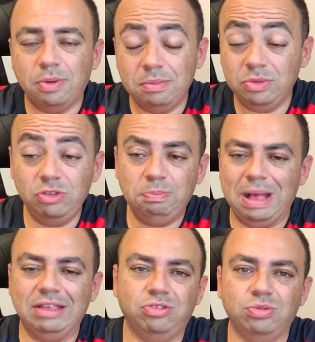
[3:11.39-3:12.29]
problema do
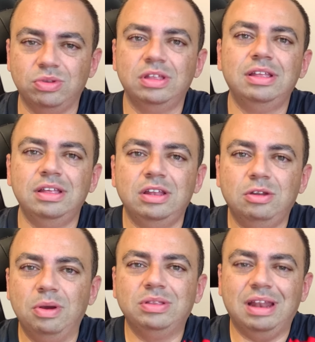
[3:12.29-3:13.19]
espaço
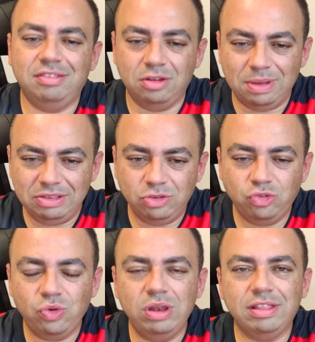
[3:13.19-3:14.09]
no banco traseiro, mas seu
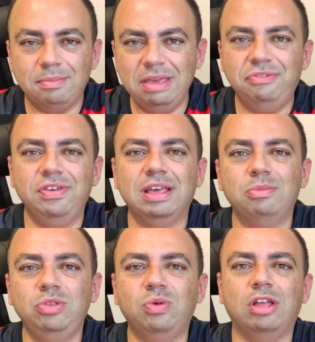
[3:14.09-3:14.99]
joelho também fica
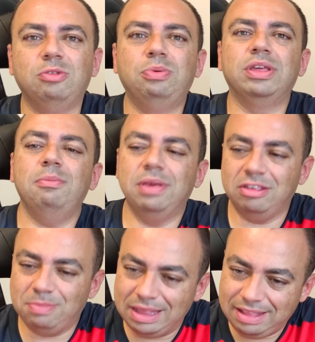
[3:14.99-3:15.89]
muito alto. Por quê? Porque
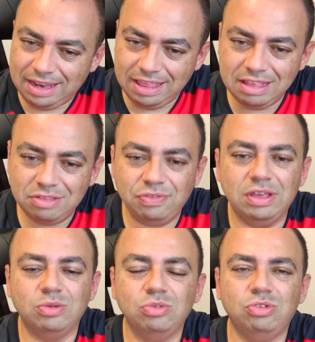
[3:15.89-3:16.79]
as baterias
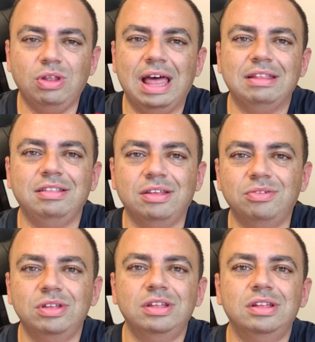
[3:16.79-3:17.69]
ficam no solado.
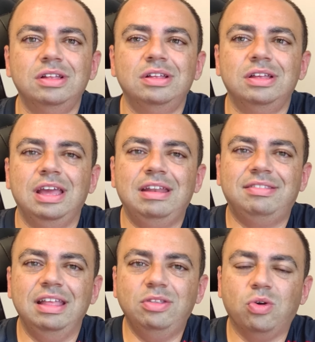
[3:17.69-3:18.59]
Então
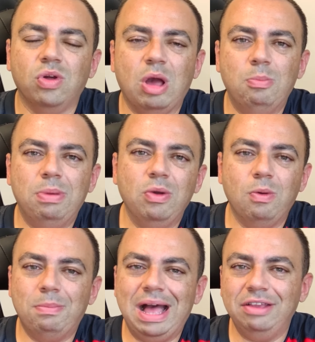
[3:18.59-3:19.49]
eles tentam colocar o
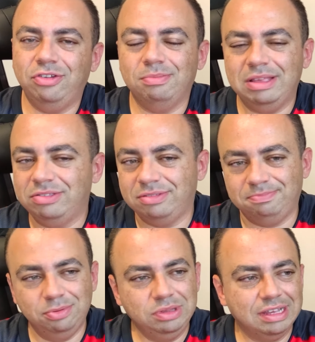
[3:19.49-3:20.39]
banco baixo, mas,
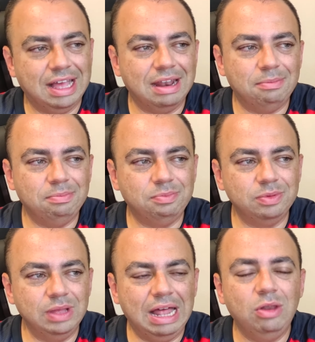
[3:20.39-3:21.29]
puta, cara,
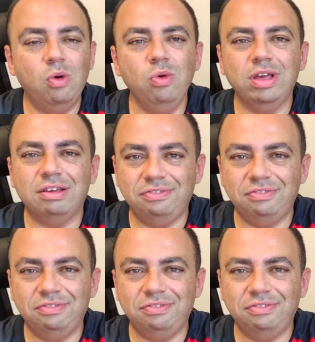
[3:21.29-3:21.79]
alonga